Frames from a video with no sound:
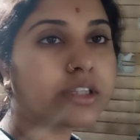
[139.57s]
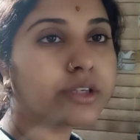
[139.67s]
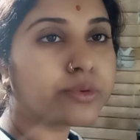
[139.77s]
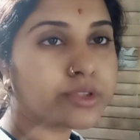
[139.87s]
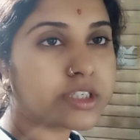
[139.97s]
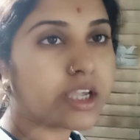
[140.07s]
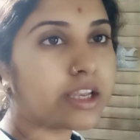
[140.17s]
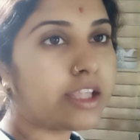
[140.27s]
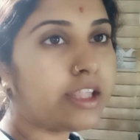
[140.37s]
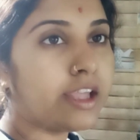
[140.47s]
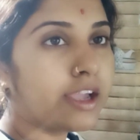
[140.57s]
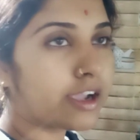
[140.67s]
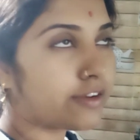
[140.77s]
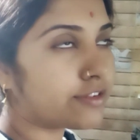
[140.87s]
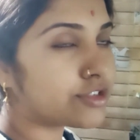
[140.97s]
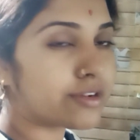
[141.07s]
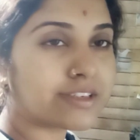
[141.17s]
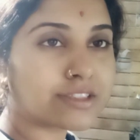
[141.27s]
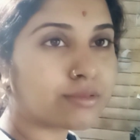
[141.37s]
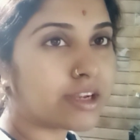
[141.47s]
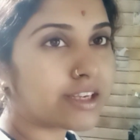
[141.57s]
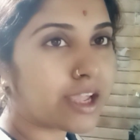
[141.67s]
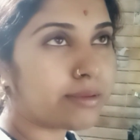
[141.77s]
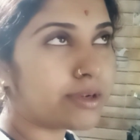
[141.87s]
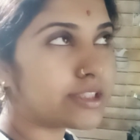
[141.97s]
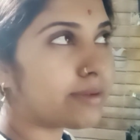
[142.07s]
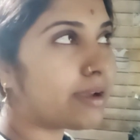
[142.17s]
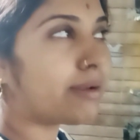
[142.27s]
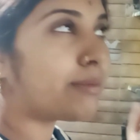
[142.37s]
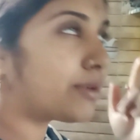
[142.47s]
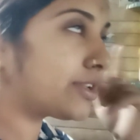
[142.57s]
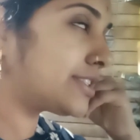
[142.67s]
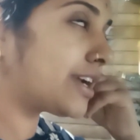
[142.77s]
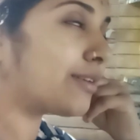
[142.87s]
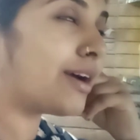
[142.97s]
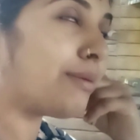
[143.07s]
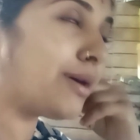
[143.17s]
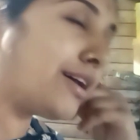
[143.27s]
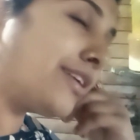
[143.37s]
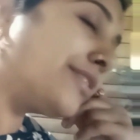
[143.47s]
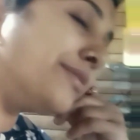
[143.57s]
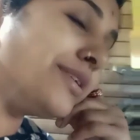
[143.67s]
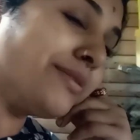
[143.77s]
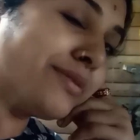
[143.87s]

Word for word: জানতে গুছিয়ে নিই আর রিসুর স্কুলের টাইম হয়ে যাবে আর মনে হচ্ছে এখন আবার ঘুমিয়ে